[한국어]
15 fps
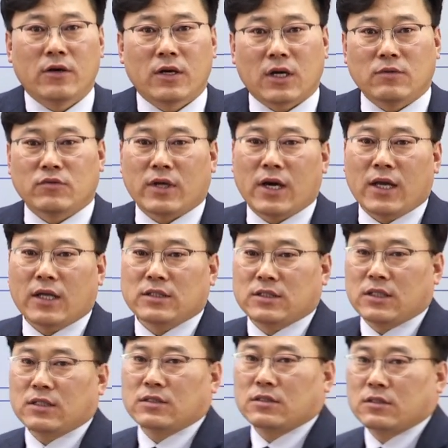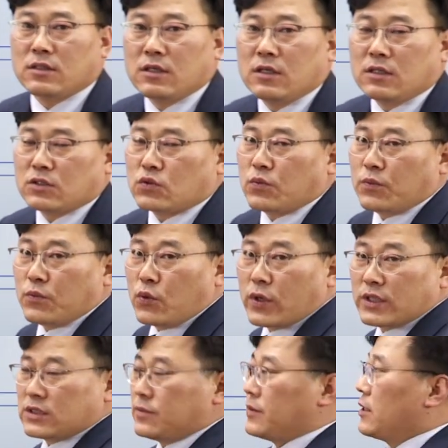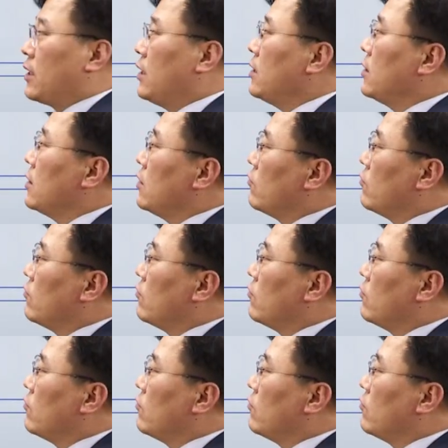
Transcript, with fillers: 그럼 우리 하나씩 보겠습니다.